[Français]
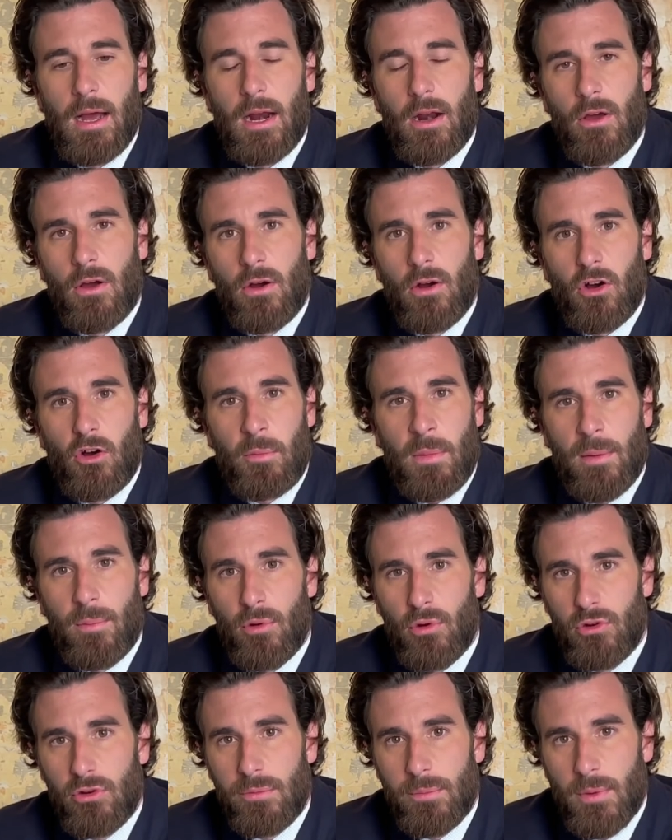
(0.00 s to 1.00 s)
Alors, on m'a
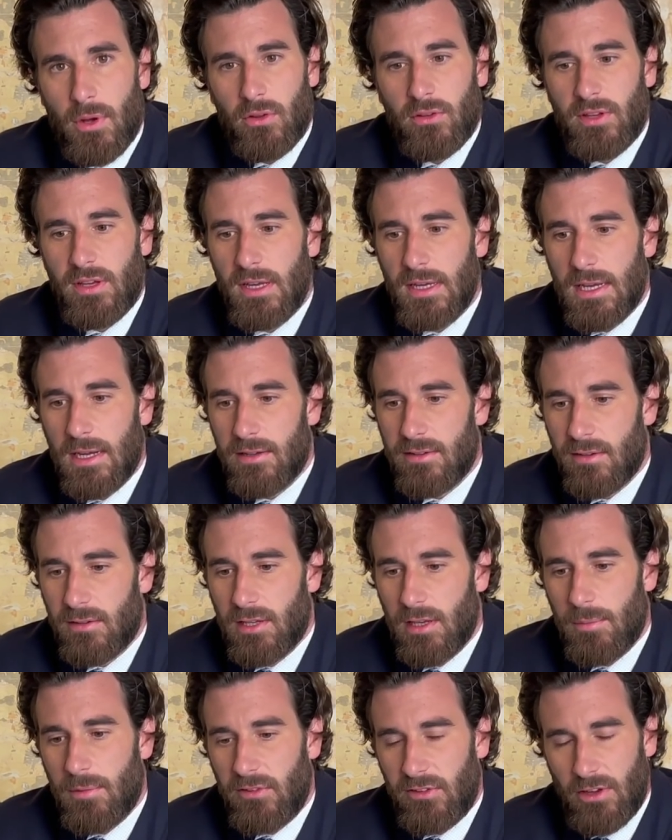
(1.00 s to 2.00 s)
beaucoup demandé quelles
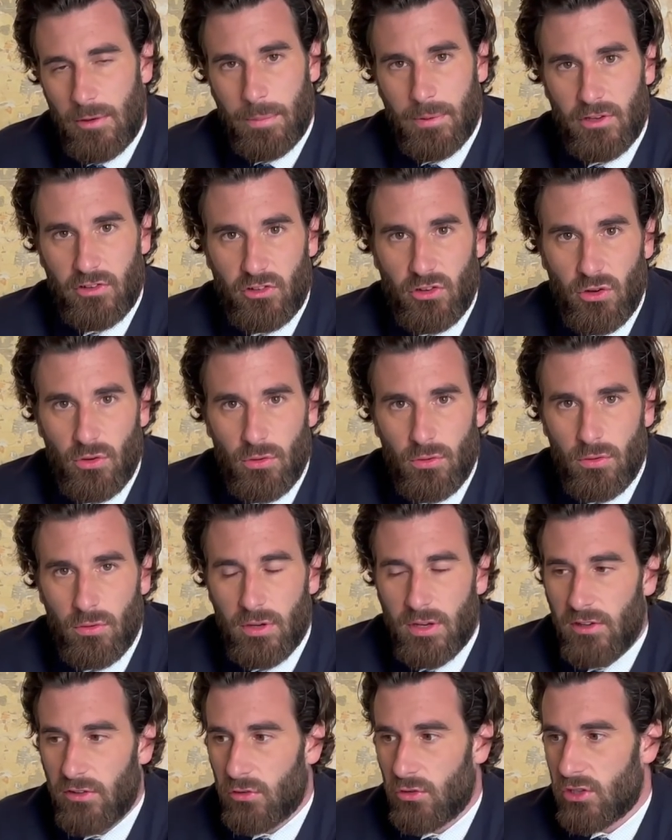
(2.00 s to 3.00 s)
étaient mes
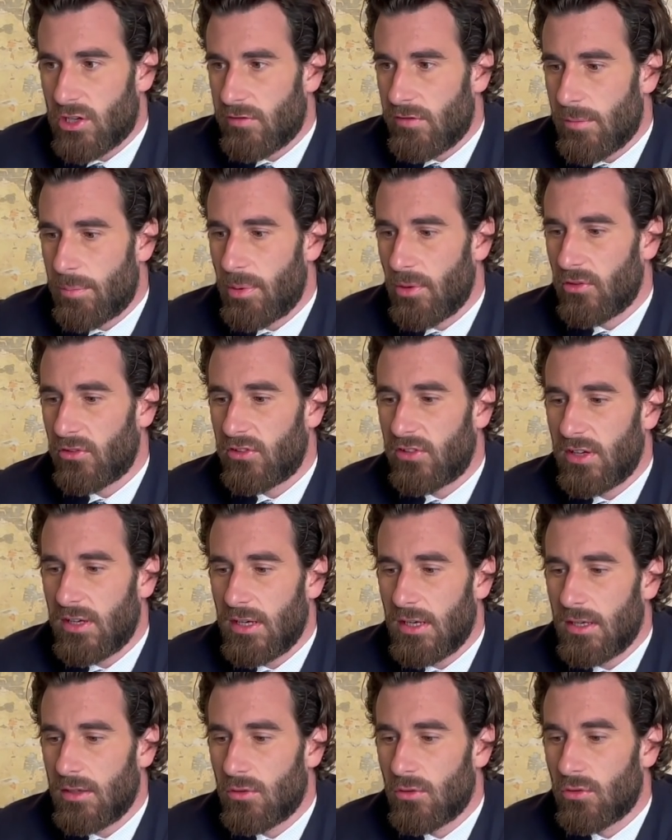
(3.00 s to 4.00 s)
impressions, qu'est-ce que j'avais
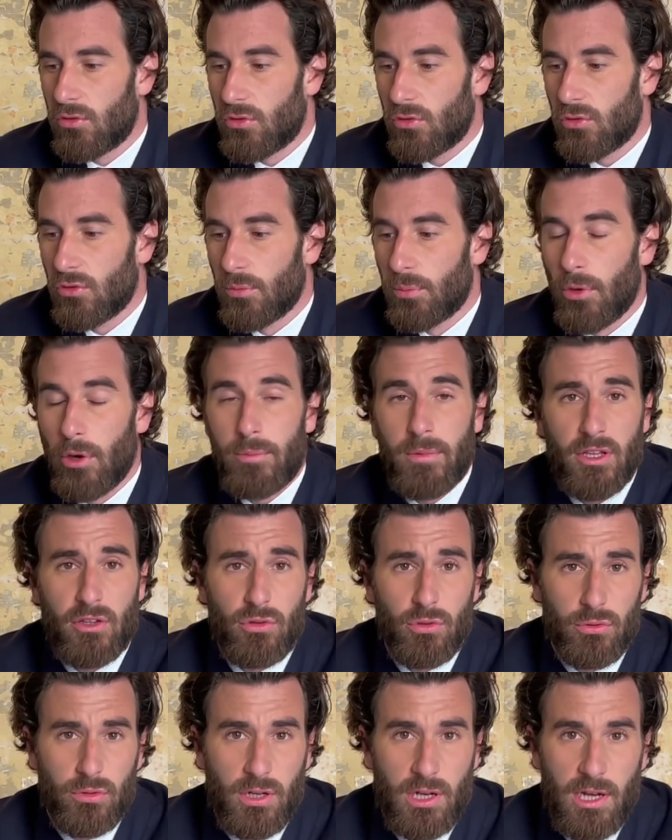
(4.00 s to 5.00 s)
pensé de ce premier
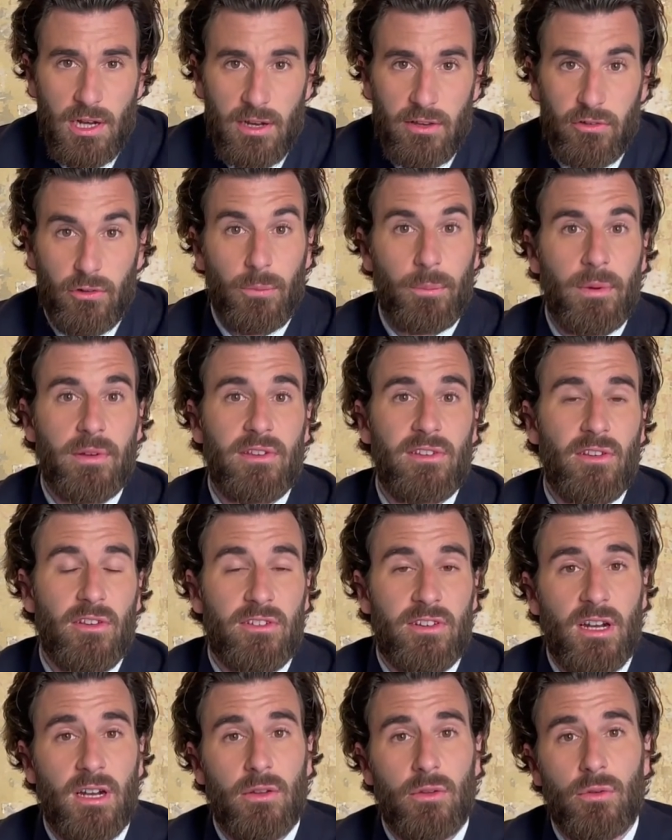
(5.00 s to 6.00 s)
tour de l'élection
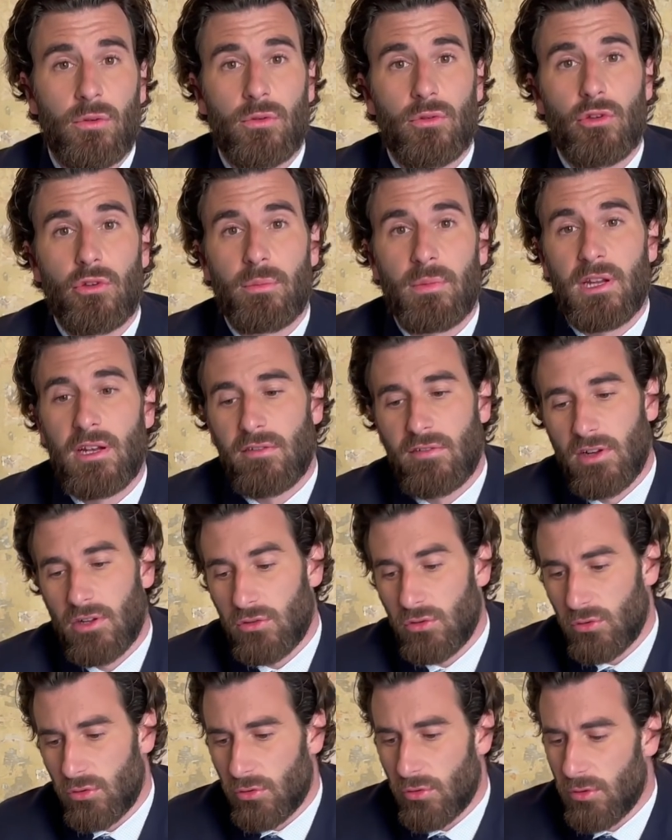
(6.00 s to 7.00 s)
présidentielle de
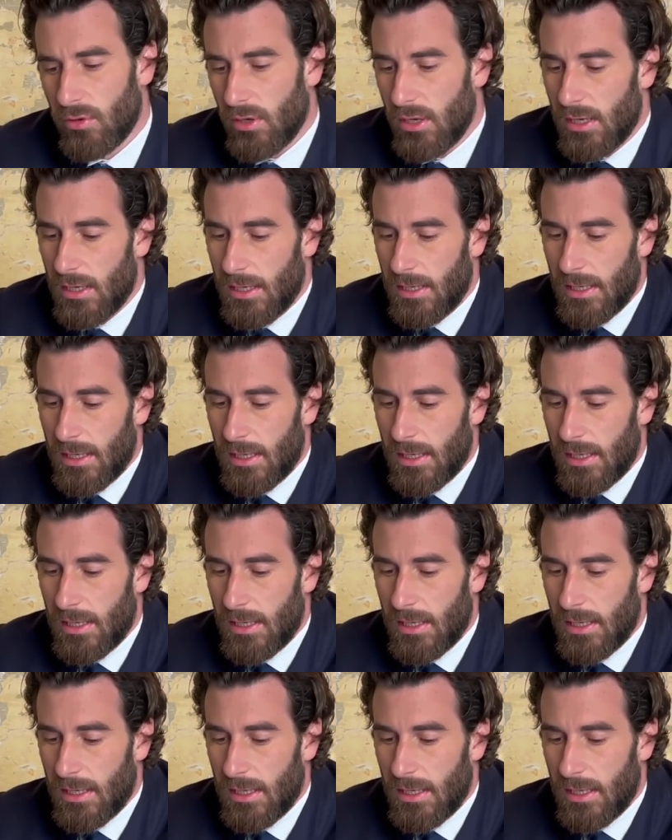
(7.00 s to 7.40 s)
2022.